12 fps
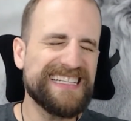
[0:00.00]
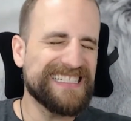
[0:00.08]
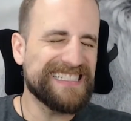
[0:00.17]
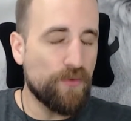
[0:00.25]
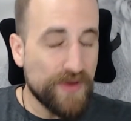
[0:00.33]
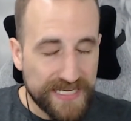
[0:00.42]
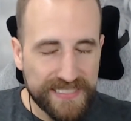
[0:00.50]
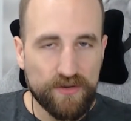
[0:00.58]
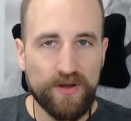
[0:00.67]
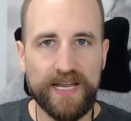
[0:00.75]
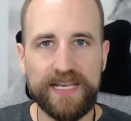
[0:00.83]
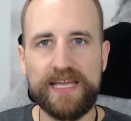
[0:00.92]
hubiese
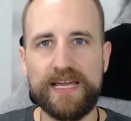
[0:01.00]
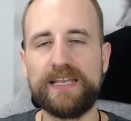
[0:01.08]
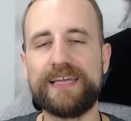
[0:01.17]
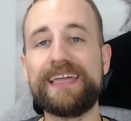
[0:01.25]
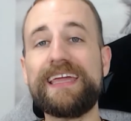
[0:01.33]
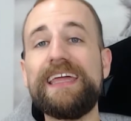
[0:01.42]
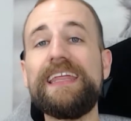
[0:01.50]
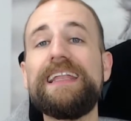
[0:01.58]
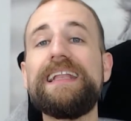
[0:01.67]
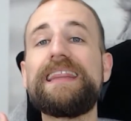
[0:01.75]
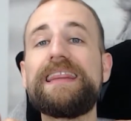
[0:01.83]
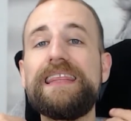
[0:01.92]
estado genial que en
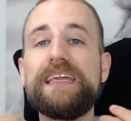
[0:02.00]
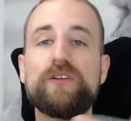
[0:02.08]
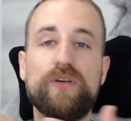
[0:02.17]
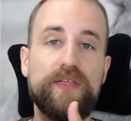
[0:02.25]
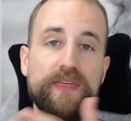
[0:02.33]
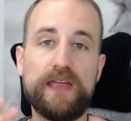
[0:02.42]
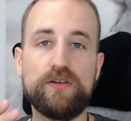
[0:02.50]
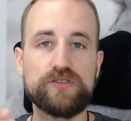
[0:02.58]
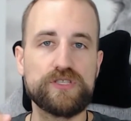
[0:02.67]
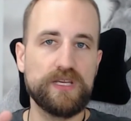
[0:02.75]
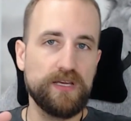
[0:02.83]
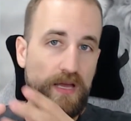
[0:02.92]
el ciclo de
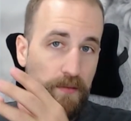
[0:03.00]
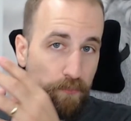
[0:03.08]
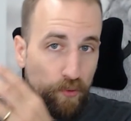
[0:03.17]
día-noche,